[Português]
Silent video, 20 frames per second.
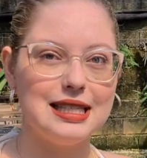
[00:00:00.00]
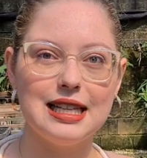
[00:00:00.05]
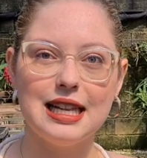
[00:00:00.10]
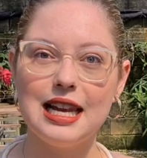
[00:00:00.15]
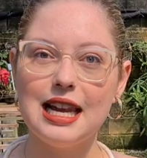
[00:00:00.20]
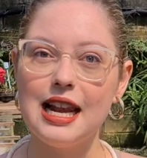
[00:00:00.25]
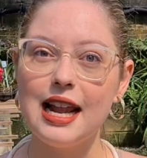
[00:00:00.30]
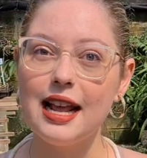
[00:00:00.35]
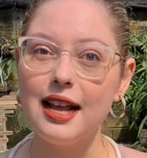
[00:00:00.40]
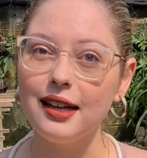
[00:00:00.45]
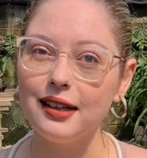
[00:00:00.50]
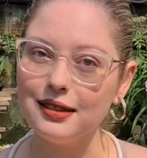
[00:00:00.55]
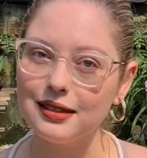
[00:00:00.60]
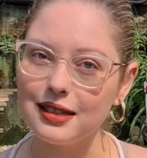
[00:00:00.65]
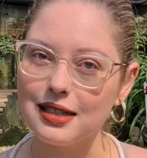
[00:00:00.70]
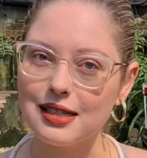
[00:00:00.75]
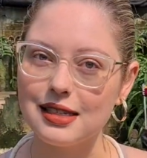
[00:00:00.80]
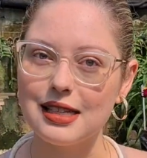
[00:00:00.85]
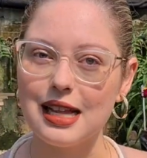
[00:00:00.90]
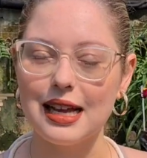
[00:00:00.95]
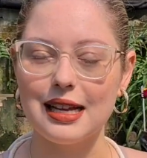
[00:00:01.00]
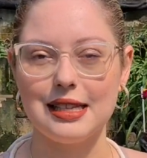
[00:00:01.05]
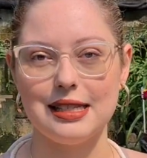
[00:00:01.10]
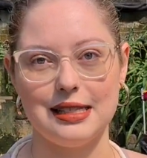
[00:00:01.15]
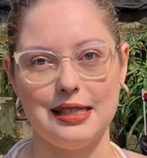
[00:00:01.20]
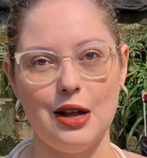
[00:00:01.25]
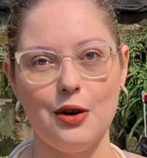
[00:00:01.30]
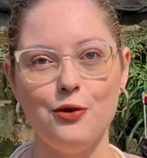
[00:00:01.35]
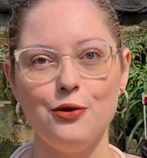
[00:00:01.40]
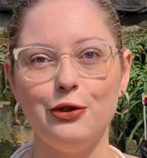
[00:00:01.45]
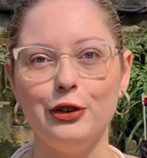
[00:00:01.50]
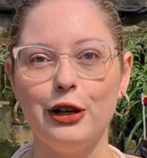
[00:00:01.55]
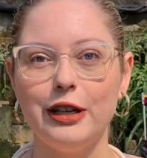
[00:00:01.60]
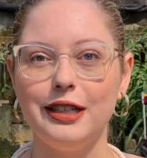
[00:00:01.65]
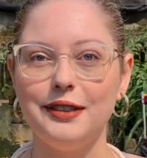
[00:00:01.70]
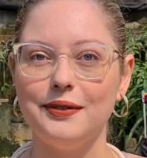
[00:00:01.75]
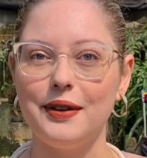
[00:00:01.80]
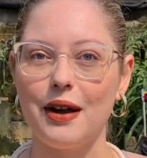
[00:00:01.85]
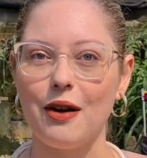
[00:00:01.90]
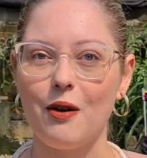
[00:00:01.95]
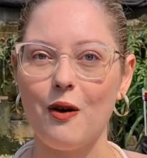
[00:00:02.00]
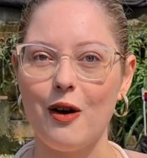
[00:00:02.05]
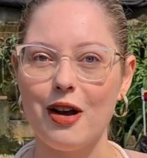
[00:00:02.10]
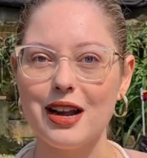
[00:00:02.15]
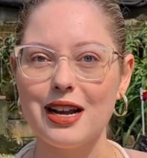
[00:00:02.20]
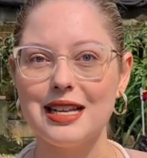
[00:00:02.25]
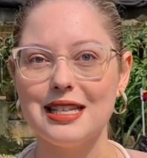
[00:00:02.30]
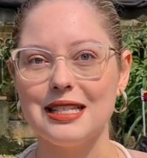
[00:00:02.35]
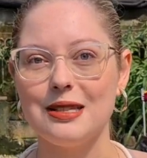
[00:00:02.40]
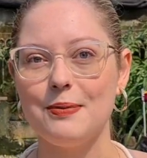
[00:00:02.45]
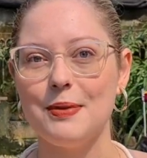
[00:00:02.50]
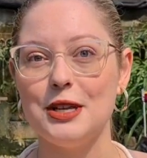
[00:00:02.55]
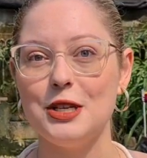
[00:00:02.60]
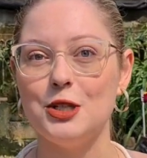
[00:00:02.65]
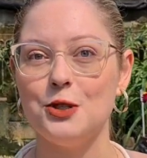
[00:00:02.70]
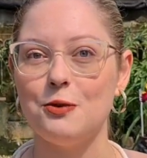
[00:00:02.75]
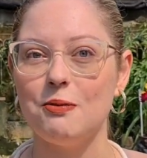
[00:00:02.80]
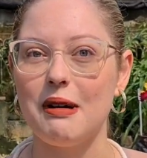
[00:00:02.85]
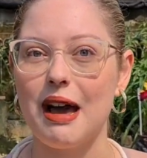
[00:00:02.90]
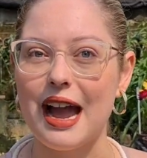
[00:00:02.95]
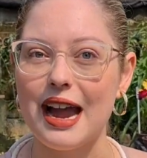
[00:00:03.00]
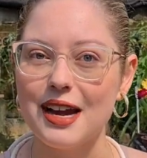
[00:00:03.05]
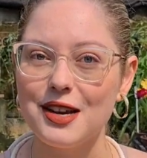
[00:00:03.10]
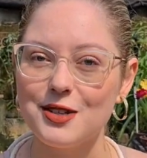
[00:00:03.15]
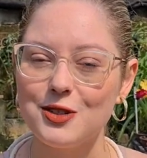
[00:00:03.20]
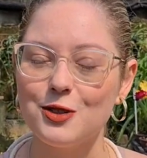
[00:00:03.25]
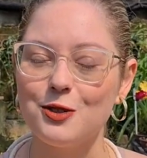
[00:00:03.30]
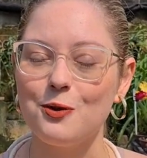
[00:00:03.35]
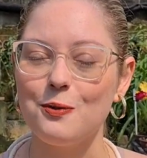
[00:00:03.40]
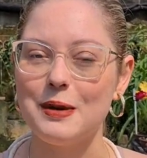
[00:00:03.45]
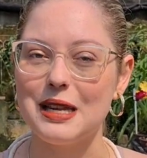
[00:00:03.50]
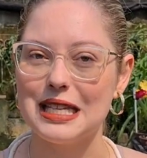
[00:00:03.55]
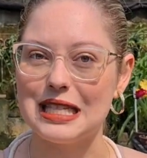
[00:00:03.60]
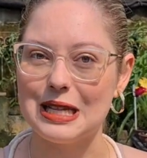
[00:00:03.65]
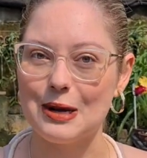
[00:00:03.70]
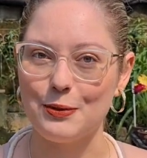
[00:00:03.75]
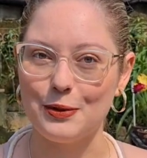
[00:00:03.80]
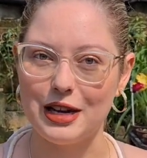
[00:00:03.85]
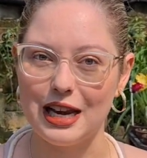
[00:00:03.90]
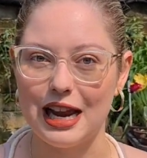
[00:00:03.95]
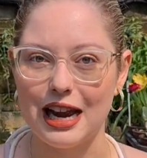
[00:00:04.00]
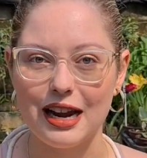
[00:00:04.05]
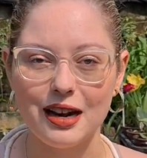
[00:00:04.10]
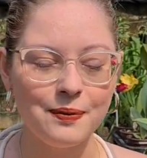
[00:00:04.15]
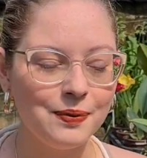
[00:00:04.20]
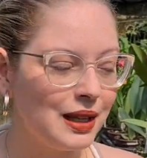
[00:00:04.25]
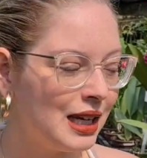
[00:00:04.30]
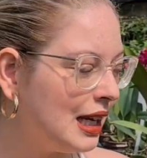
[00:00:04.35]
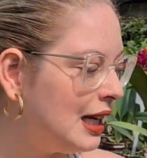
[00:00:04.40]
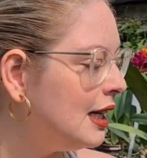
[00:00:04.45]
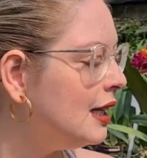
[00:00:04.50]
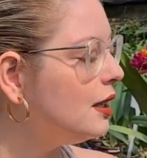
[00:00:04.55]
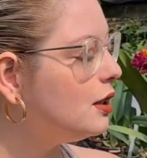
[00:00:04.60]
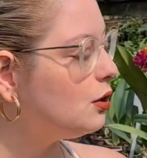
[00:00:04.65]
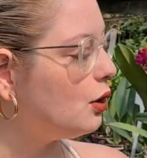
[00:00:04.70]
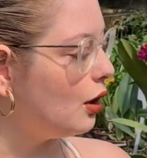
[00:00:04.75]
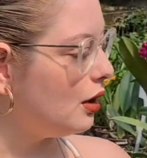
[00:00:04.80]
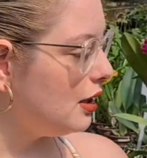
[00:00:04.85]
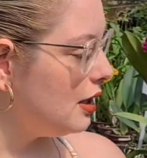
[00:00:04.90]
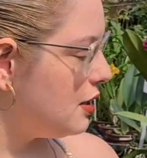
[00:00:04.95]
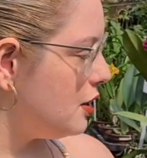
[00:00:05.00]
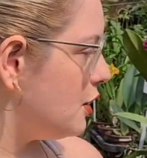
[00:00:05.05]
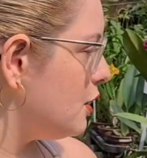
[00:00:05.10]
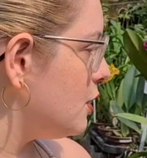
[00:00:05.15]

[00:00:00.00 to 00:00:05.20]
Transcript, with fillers: lindas, né, que estão florindo agora nesse mês de março, no mês da mulher. Todas